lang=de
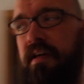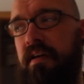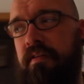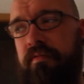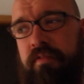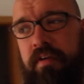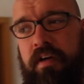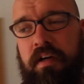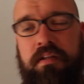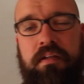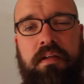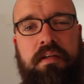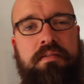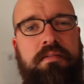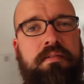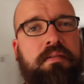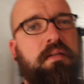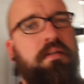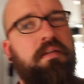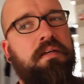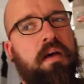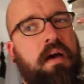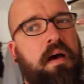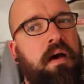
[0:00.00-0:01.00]
einfach, dass
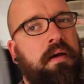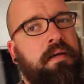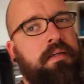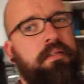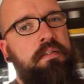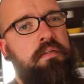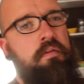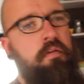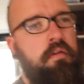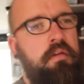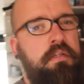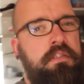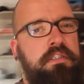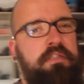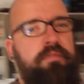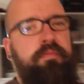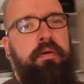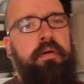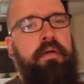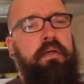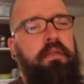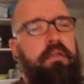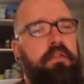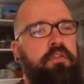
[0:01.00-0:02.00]
da ein oder
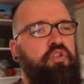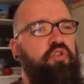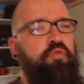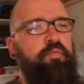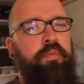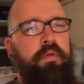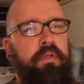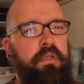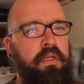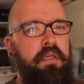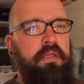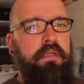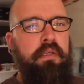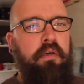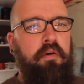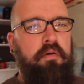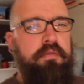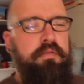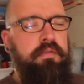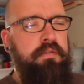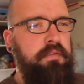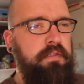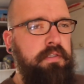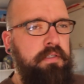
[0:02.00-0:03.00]
zwei Spinner
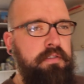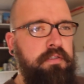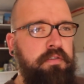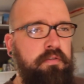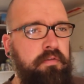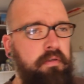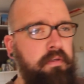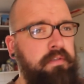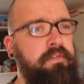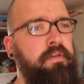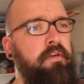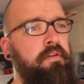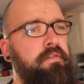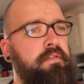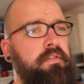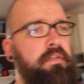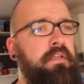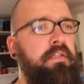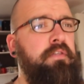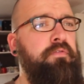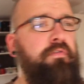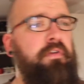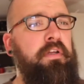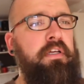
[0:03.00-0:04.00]
draußen sitzen. Das hört sich
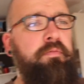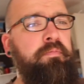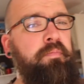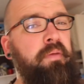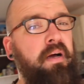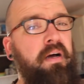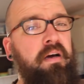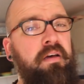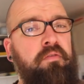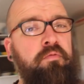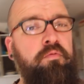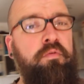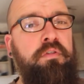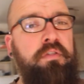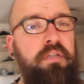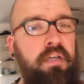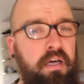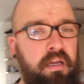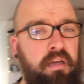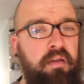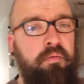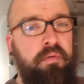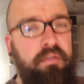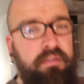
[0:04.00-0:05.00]
jetzt vielleicht paranoid
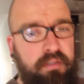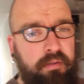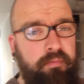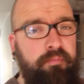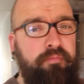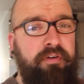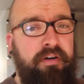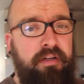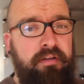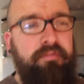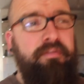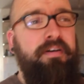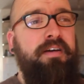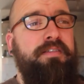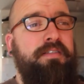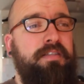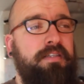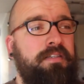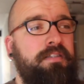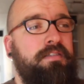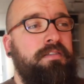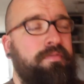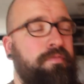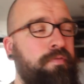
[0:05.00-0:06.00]
an, aber in dem Fall weiß
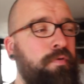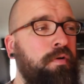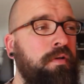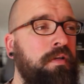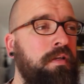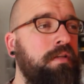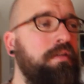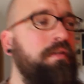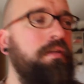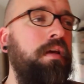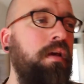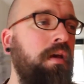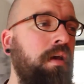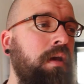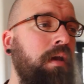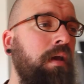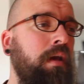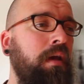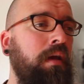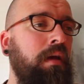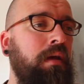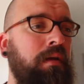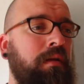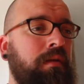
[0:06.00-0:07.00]
ich es wirklich.
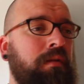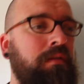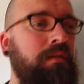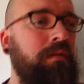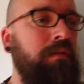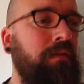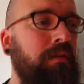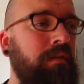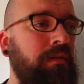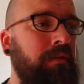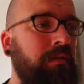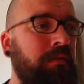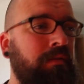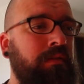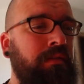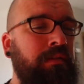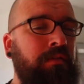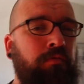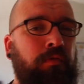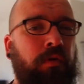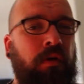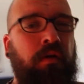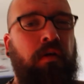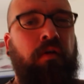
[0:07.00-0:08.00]
Die
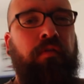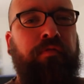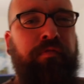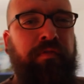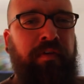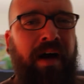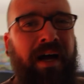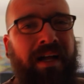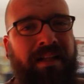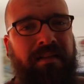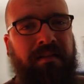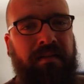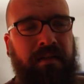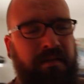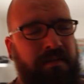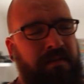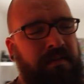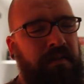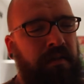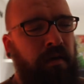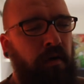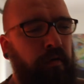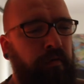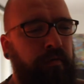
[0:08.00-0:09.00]
nur darauf warten, dass
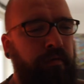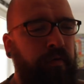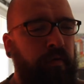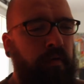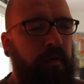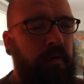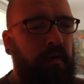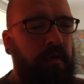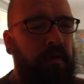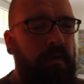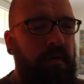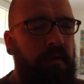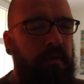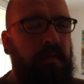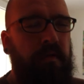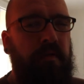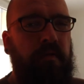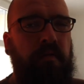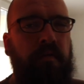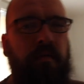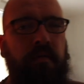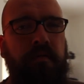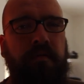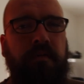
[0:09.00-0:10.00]
ich aufhöre.
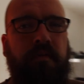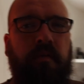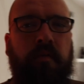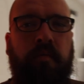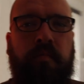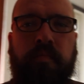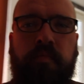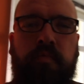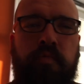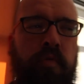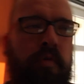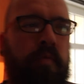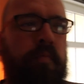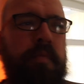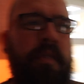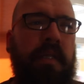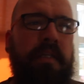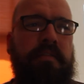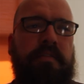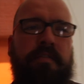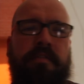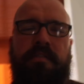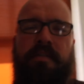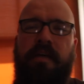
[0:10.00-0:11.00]
Und, und nur um dann zu